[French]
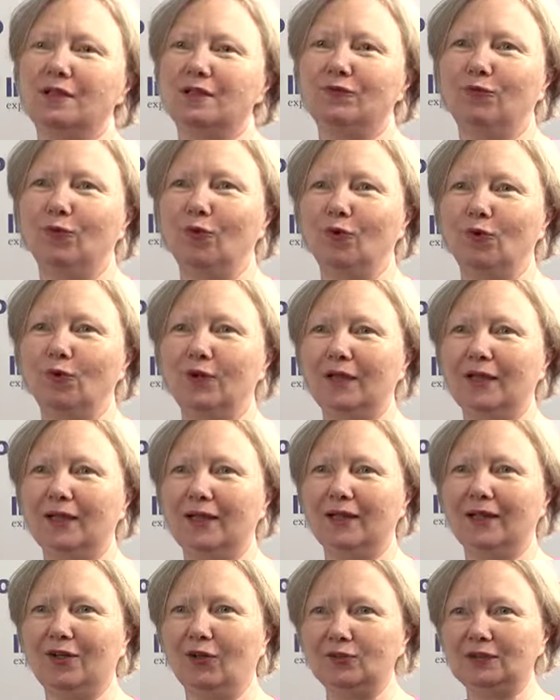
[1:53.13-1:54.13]
il faut que
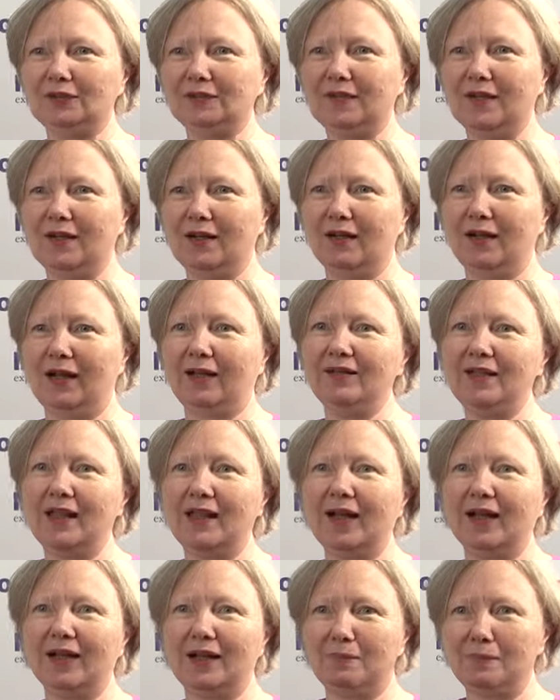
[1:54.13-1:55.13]
les, candidats
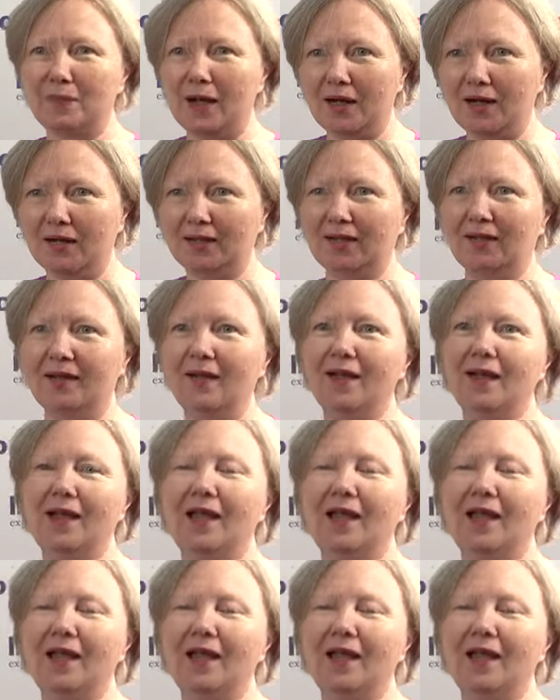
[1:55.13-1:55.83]
adhèrent à la marque,